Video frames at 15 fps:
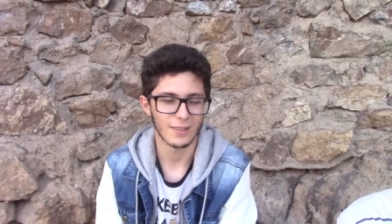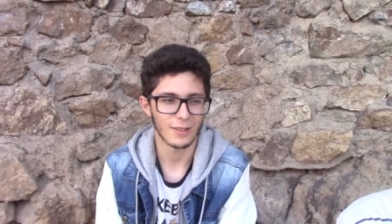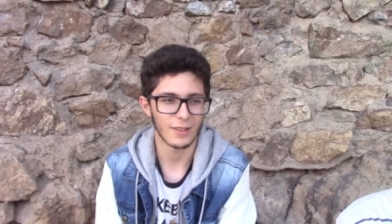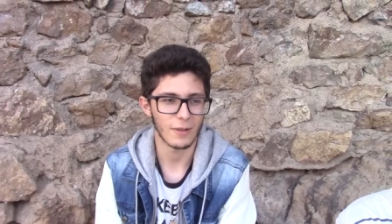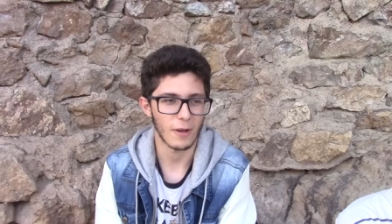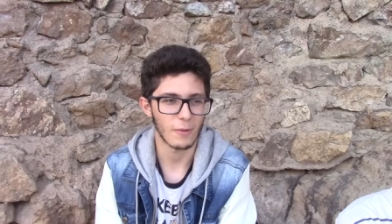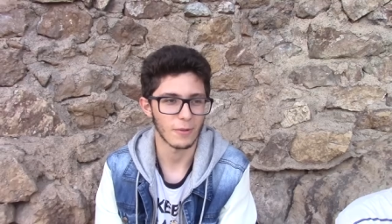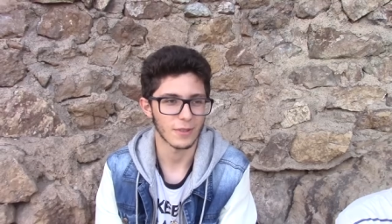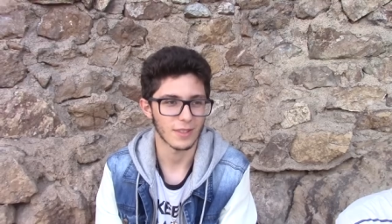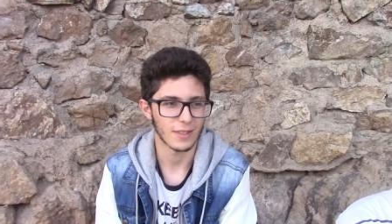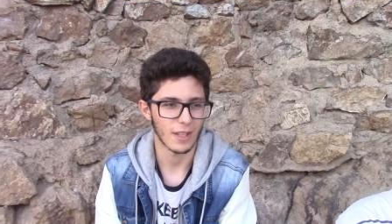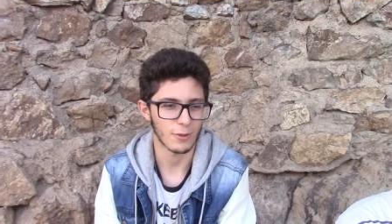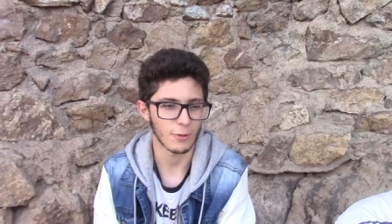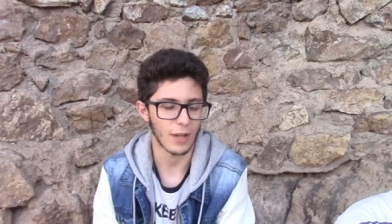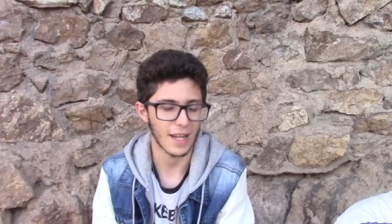¿Dónde vamos?
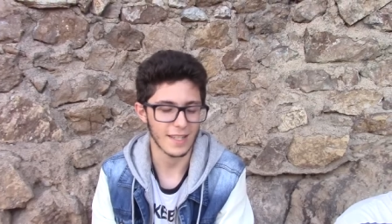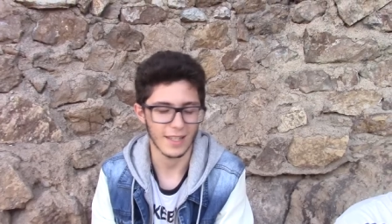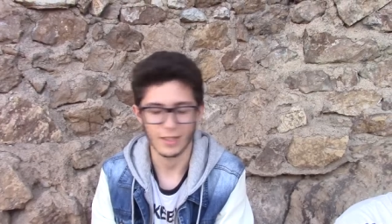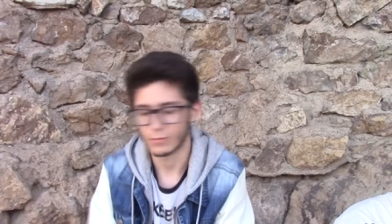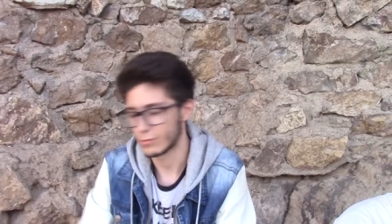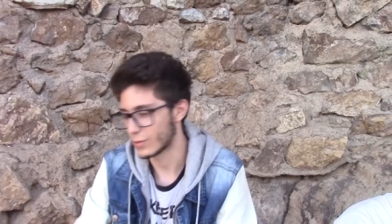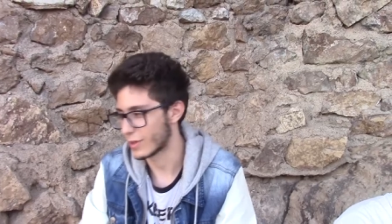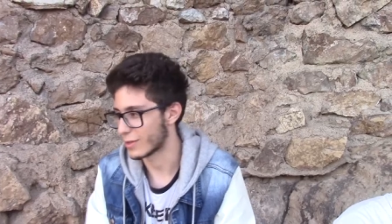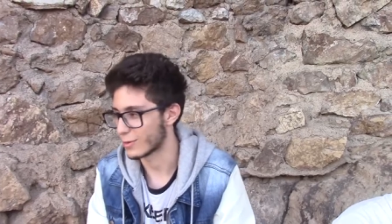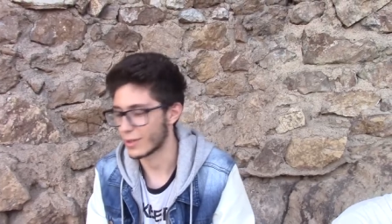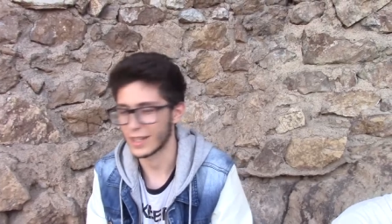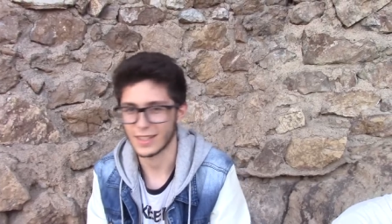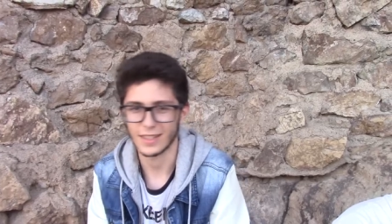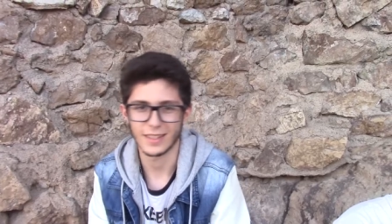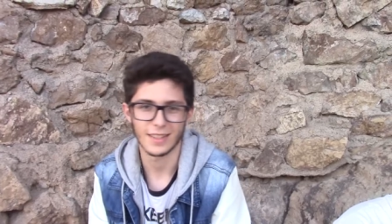A su casa. A su
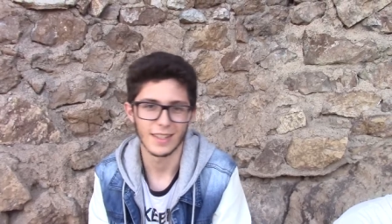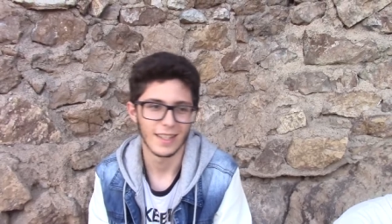casa.